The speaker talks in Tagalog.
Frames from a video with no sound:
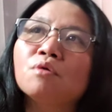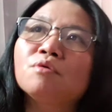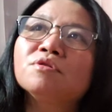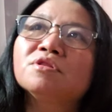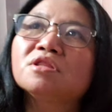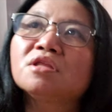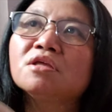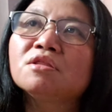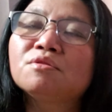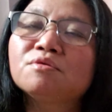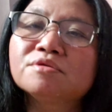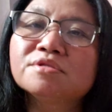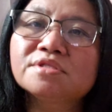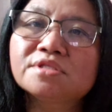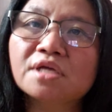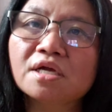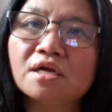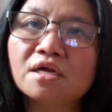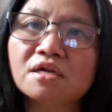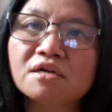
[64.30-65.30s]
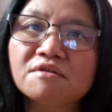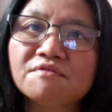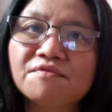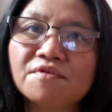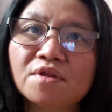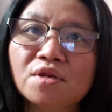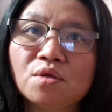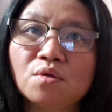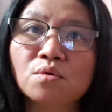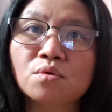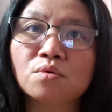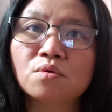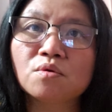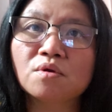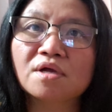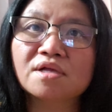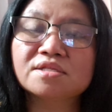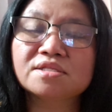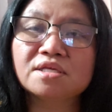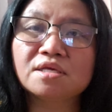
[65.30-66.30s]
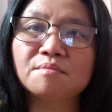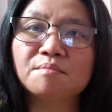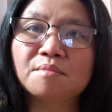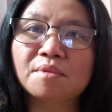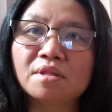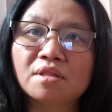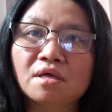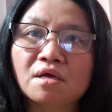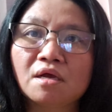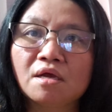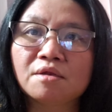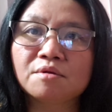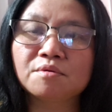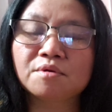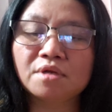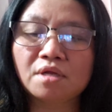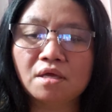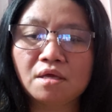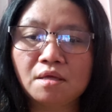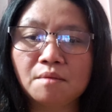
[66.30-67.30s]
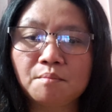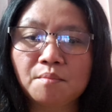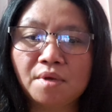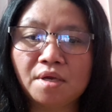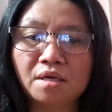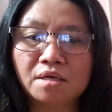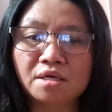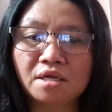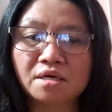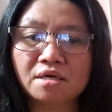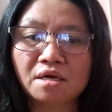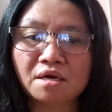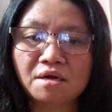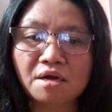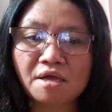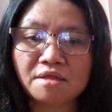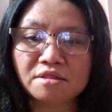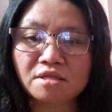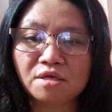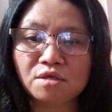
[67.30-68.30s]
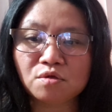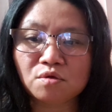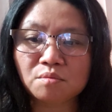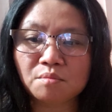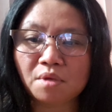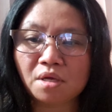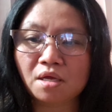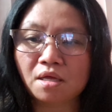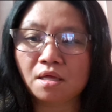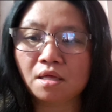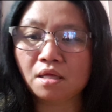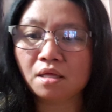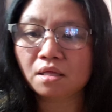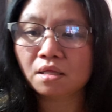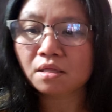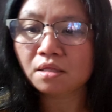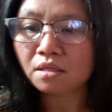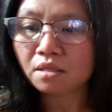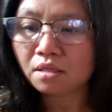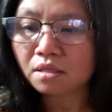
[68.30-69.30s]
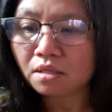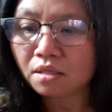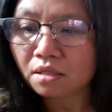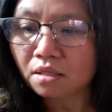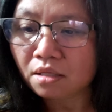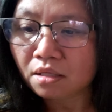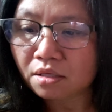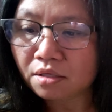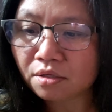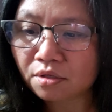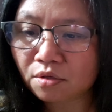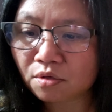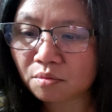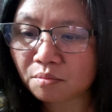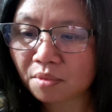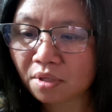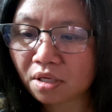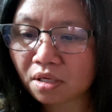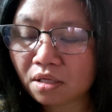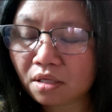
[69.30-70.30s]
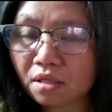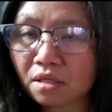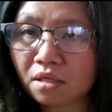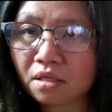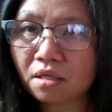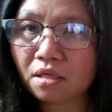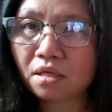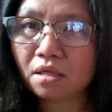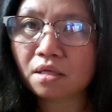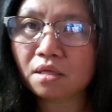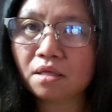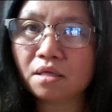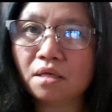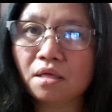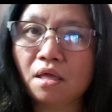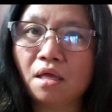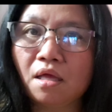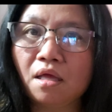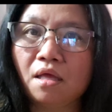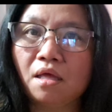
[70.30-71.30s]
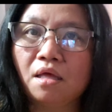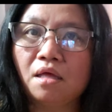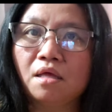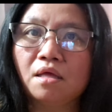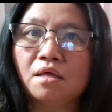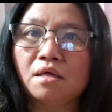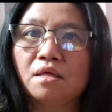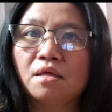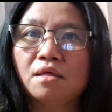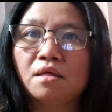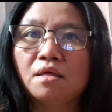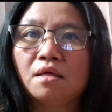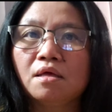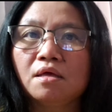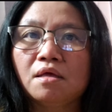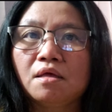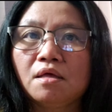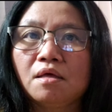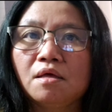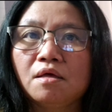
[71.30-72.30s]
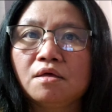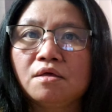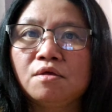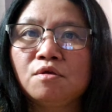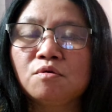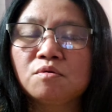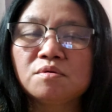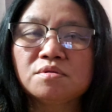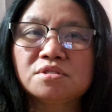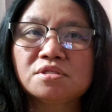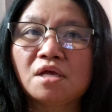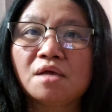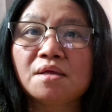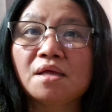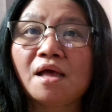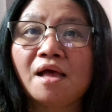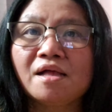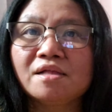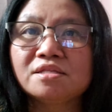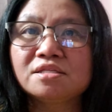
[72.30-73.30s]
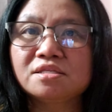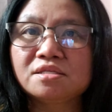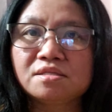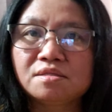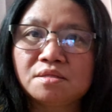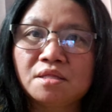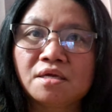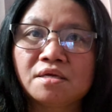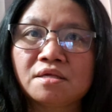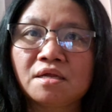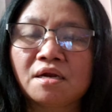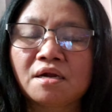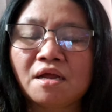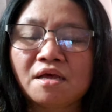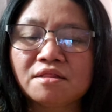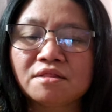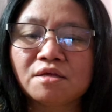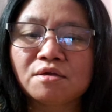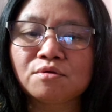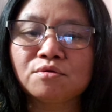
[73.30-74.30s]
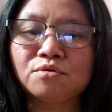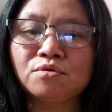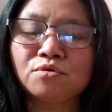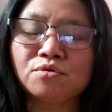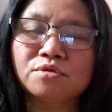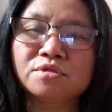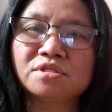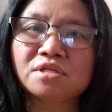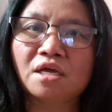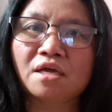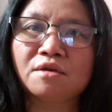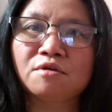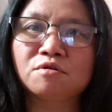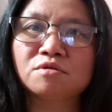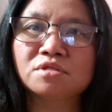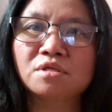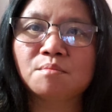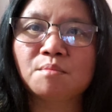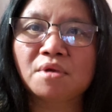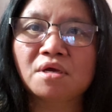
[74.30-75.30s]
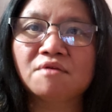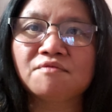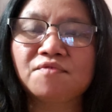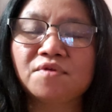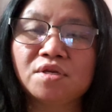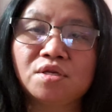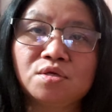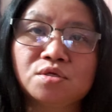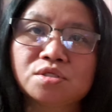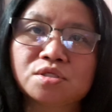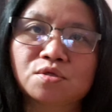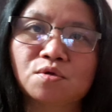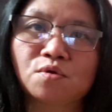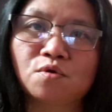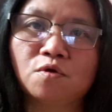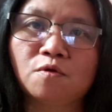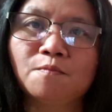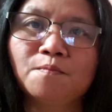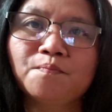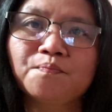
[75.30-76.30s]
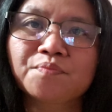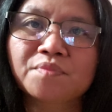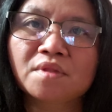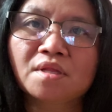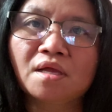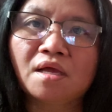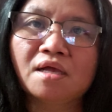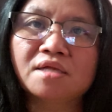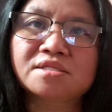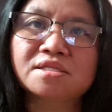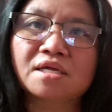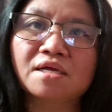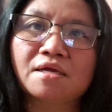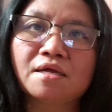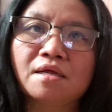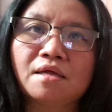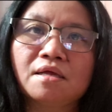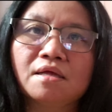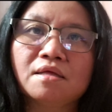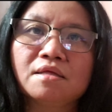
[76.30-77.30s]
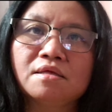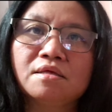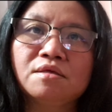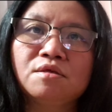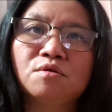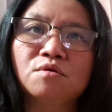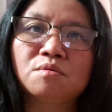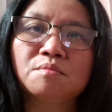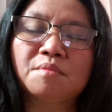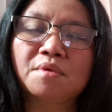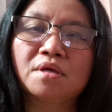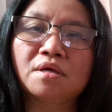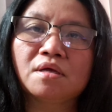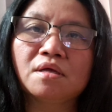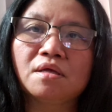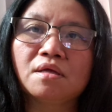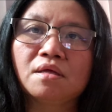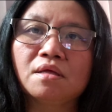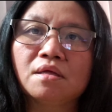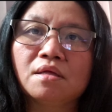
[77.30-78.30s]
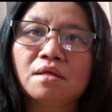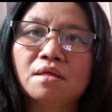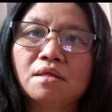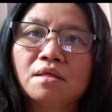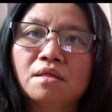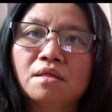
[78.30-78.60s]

kunti doon sa revenue ko kasi may nag ano na mag, na yung mga yung mga uh, yung sa ads naglalana doon sa ano sa mga videos ko at saka yung mga